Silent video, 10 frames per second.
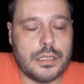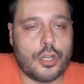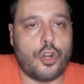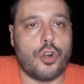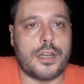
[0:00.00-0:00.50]

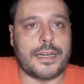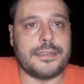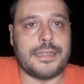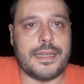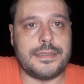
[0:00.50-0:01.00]

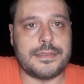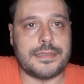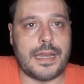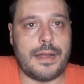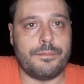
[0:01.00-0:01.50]

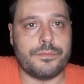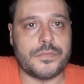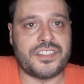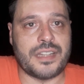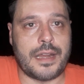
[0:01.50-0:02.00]
concretezza,
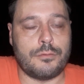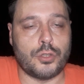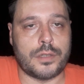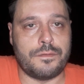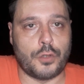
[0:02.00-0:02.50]

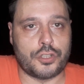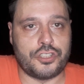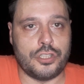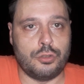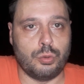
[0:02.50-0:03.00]
servono
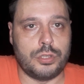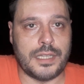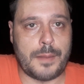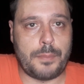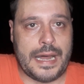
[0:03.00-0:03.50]
rinforzi in tutti i
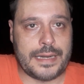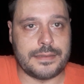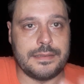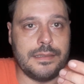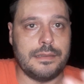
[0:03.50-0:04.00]

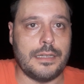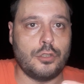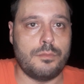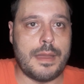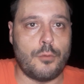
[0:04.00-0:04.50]
reparti e
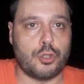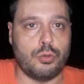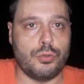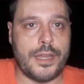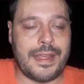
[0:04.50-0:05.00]
dobbiamo
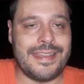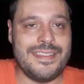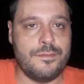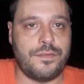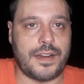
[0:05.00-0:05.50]
chiudere
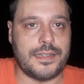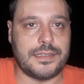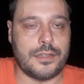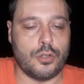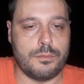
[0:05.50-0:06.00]
in
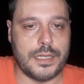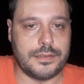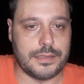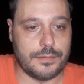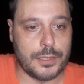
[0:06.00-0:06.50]
fretta gli
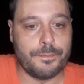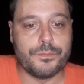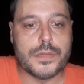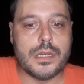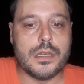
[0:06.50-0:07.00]
obiettivi.
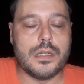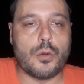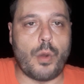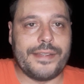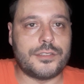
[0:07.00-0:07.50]

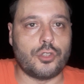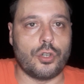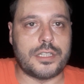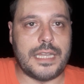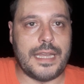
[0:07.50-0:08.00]

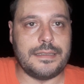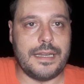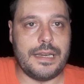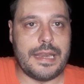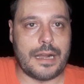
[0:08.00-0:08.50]
Questo
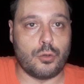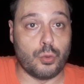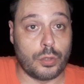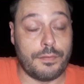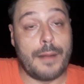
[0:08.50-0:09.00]
chiede la
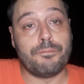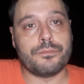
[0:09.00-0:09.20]
curva.